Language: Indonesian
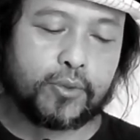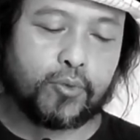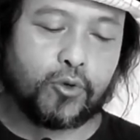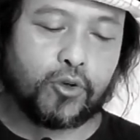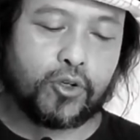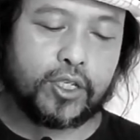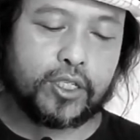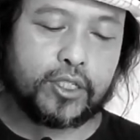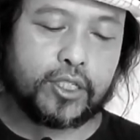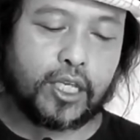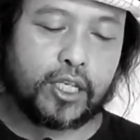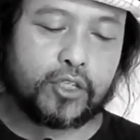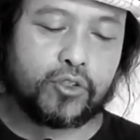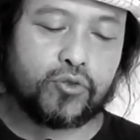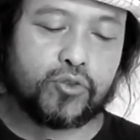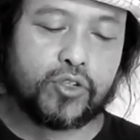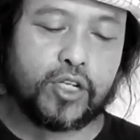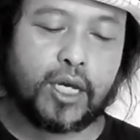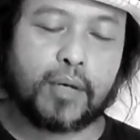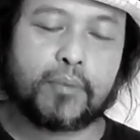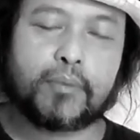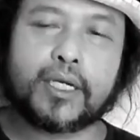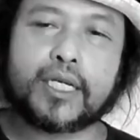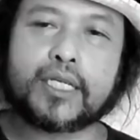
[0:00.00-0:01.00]
sepuh kita
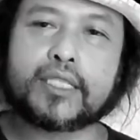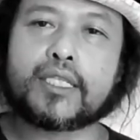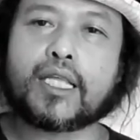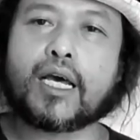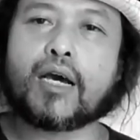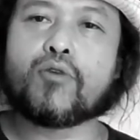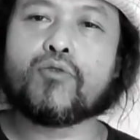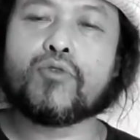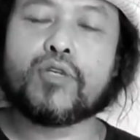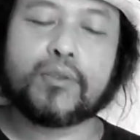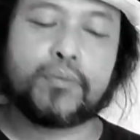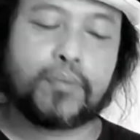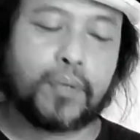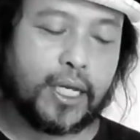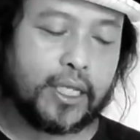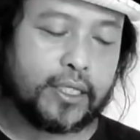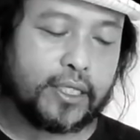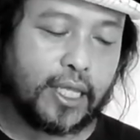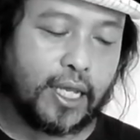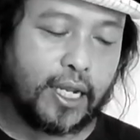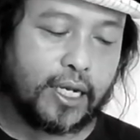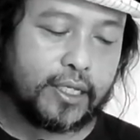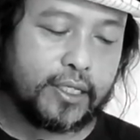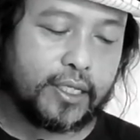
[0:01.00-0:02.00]
sudah mengetahui
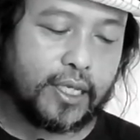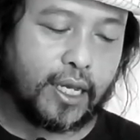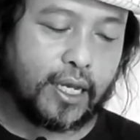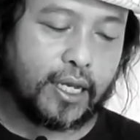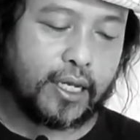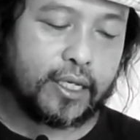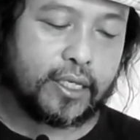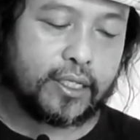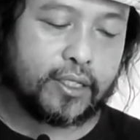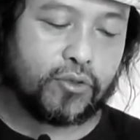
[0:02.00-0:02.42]
batalnya